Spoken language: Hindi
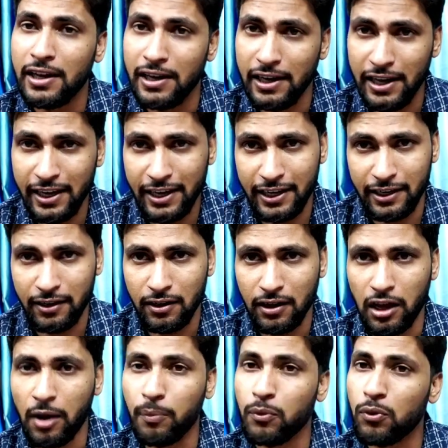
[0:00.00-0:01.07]
लेकिन
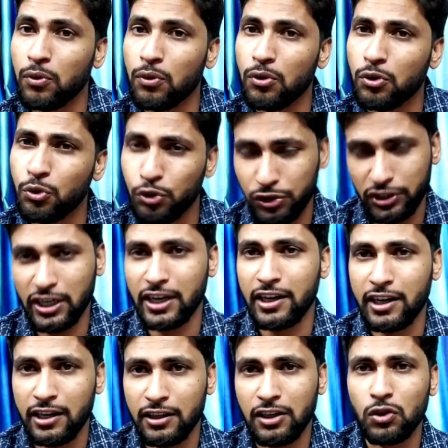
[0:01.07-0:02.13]
आपको कुछ
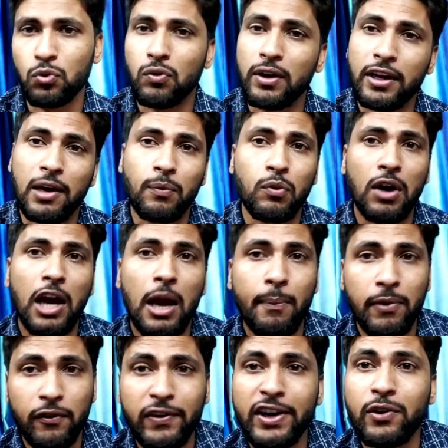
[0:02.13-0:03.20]
जानकारी दे दूंगा कि आपको
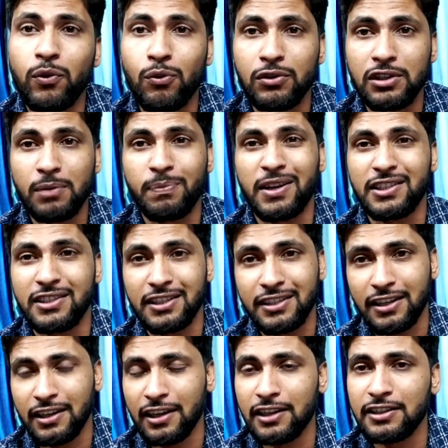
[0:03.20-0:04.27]
एम्पलीफायर कौन सा
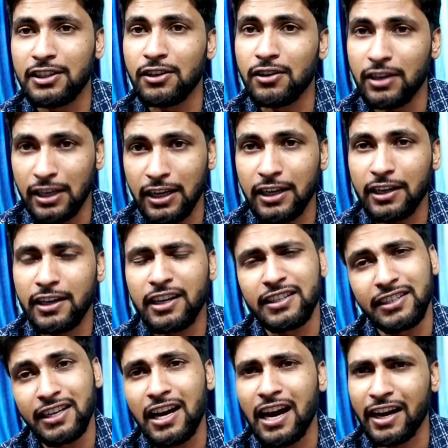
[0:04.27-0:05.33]
परचेस करना चाहिए और नहीं करना
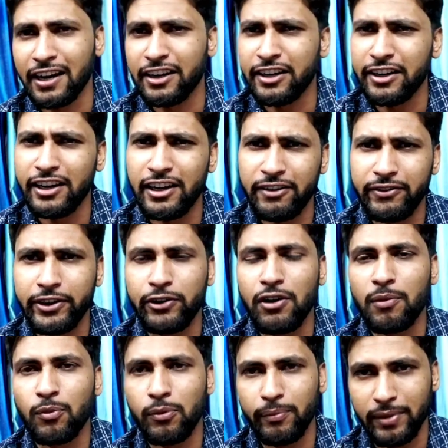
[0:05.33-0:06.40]
चाहिए आगे डिटेली
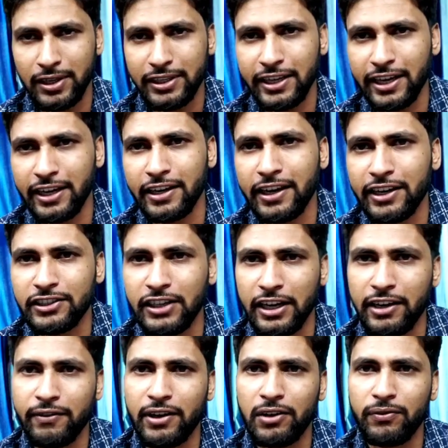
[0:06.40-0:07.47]
वीडियो आपको मिल जाएगी नेक्स्ट
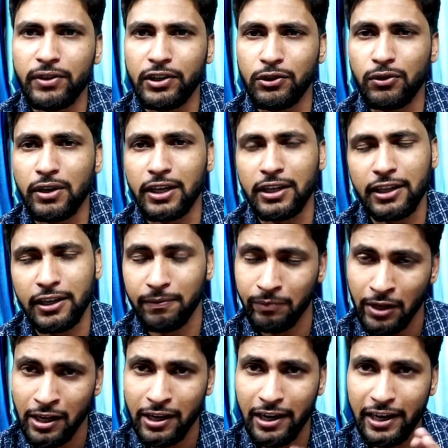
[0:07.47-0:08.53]
आने वाली वीडियो के अंदर
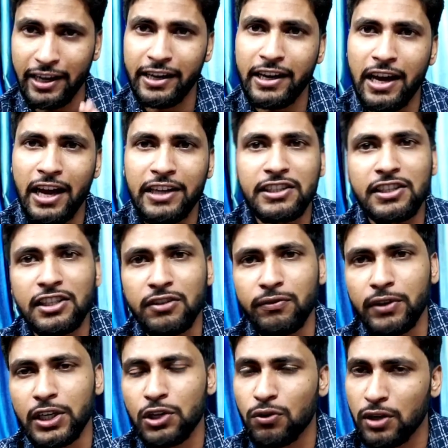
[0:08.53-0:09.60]
लेकिन आज इस
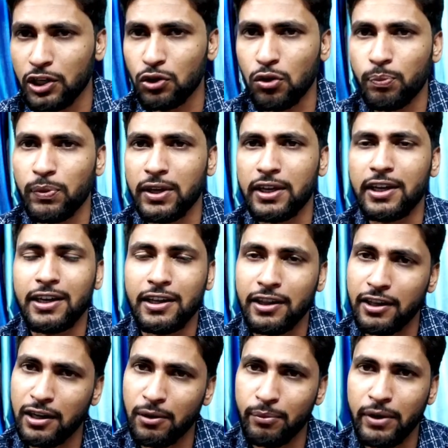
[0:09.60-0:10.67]
वीडियो के टॉपिक के
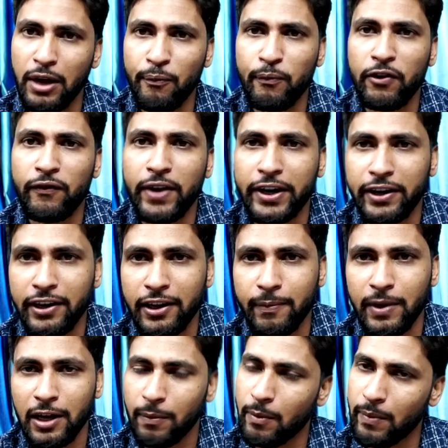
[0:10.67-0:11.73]
अंदर हम डैम्पिंग फैक्टर के
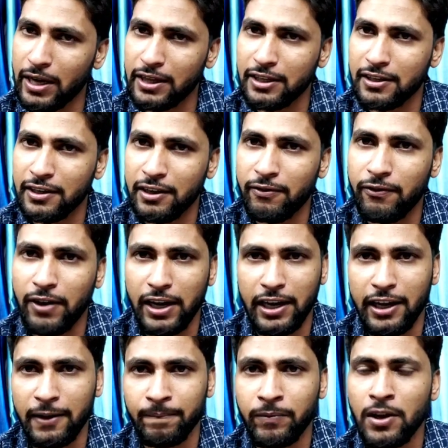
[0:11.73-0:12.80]
बारे में बात करने
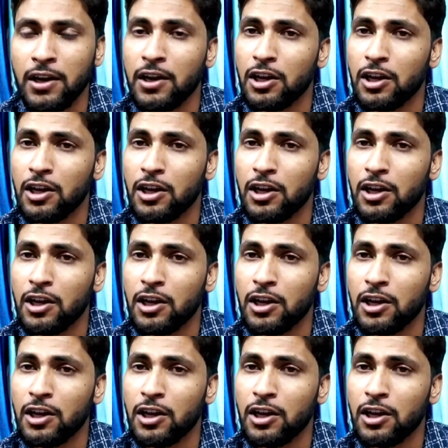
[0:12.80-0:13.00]
वाले हैं